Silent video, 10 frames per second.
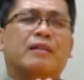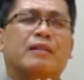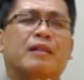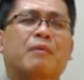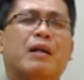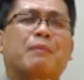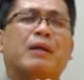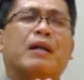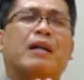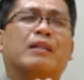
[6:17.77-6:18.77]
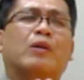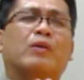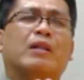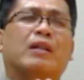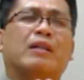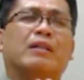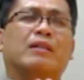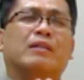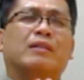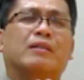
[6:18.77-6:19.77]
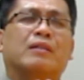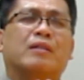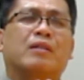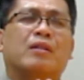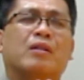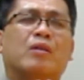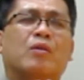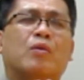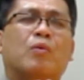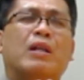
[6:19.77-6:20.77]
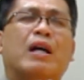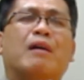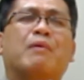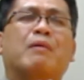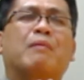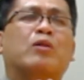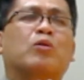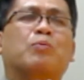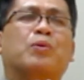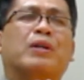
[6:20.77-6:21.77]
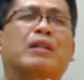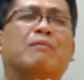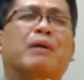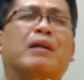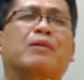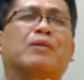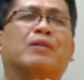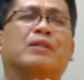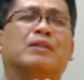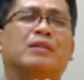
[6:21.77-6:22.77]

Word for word: Sa mga pagkakataon na wala kaming masumpungan, Panginoon.